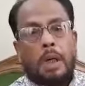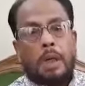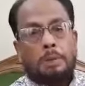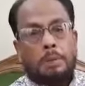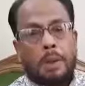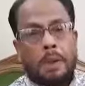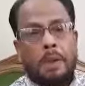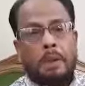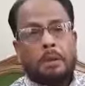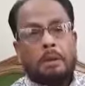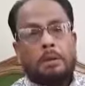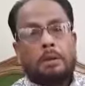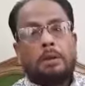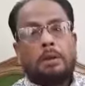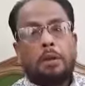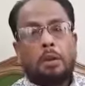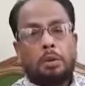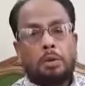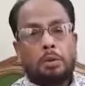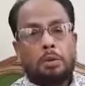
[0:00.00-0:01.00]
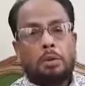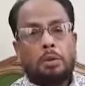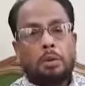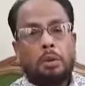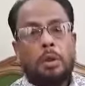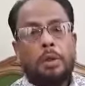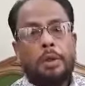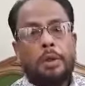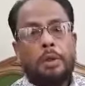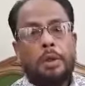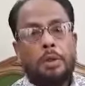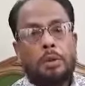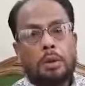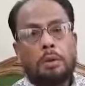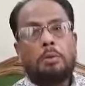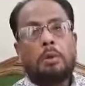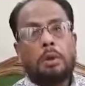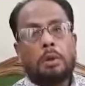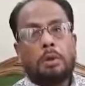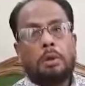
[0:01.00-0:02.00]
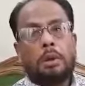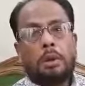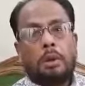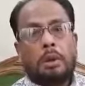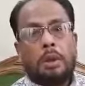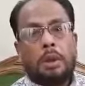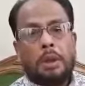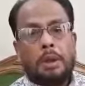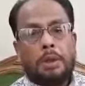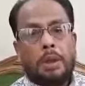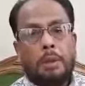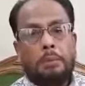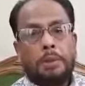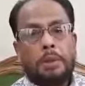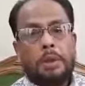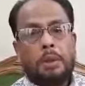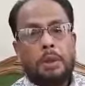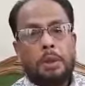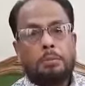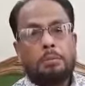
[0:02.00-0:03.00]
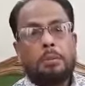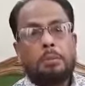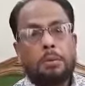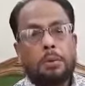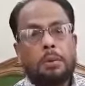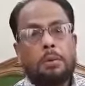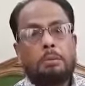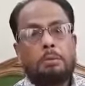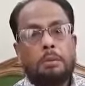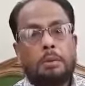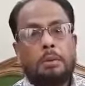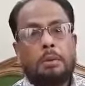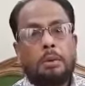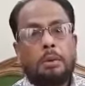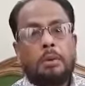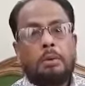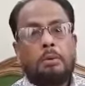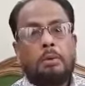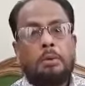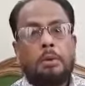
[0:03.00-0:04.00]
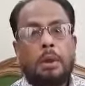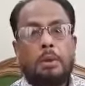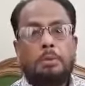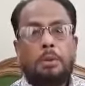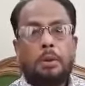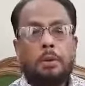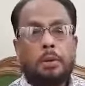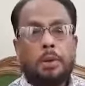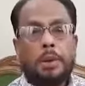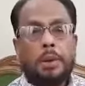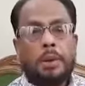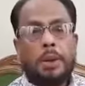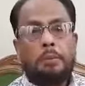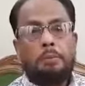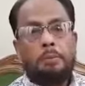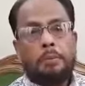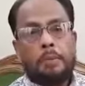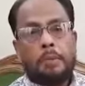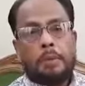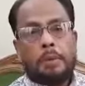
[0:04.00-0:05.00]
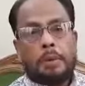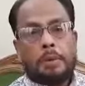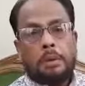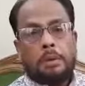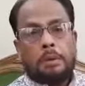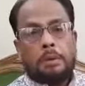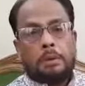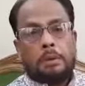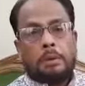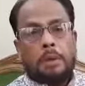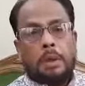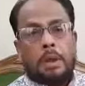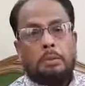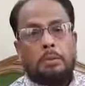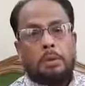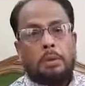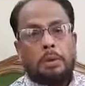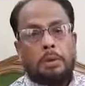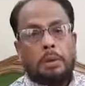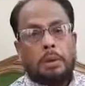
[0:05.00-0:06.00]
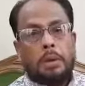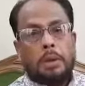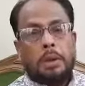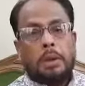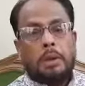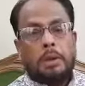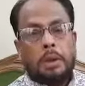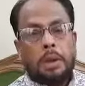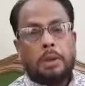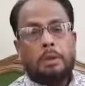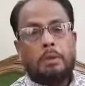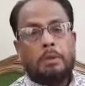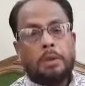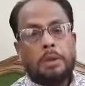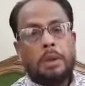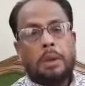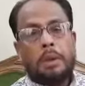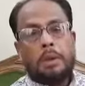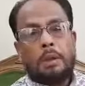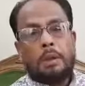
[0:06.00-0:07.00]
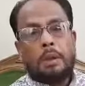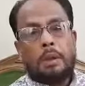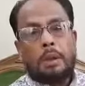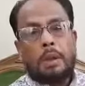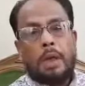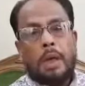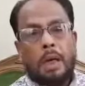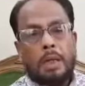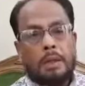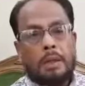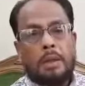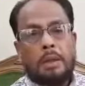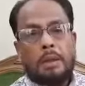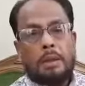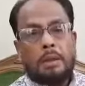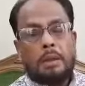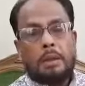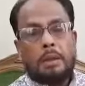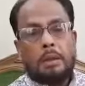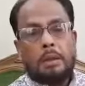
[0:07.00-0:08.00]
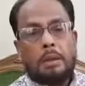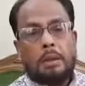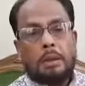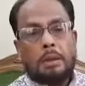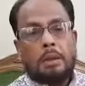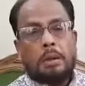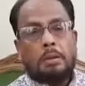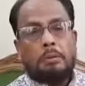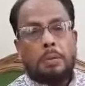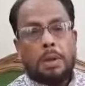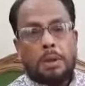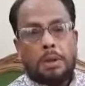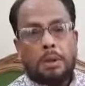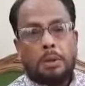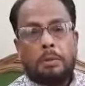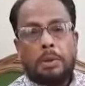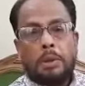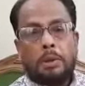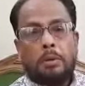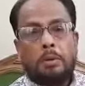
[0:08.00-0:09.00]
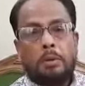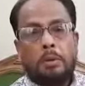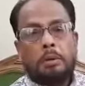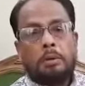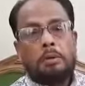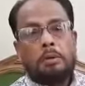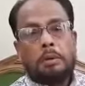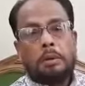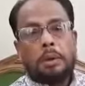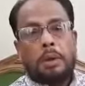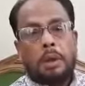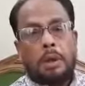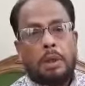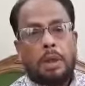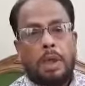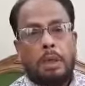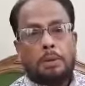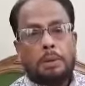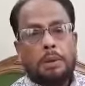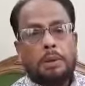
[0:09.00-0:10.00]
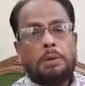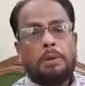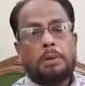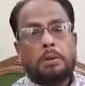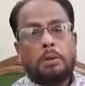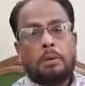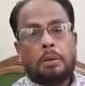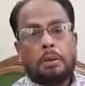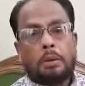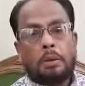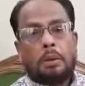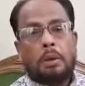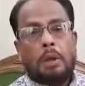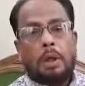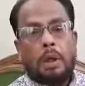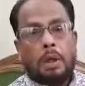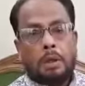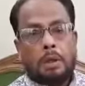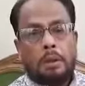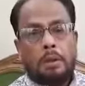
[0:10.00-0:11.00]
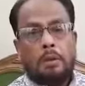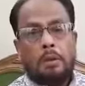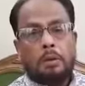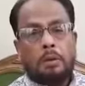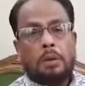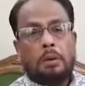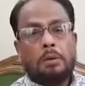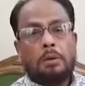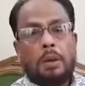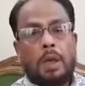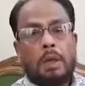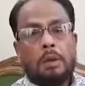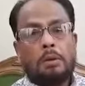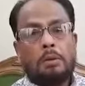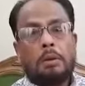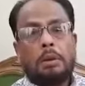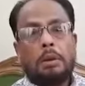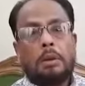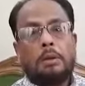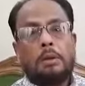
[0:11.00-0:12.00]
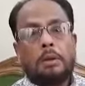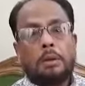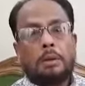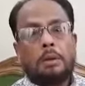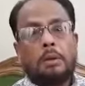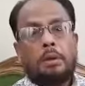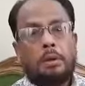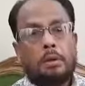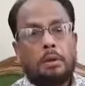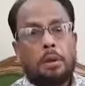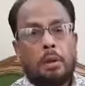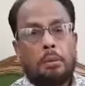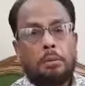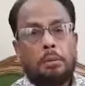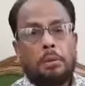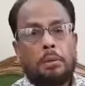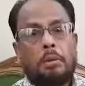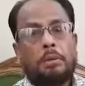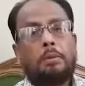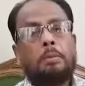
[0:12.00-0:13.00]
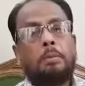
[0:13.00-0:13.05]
আমরা গত ছয়ই অক্টোবর এই দাবিটি সর্বপ্রথম উত্থাপন করেছিলাম এবং সেই অনুযায়ী আজকে এটি বাস্তবায়িত হলো এটা আমাদের জন্য একটি অত্যন্ত আনন্দের খবর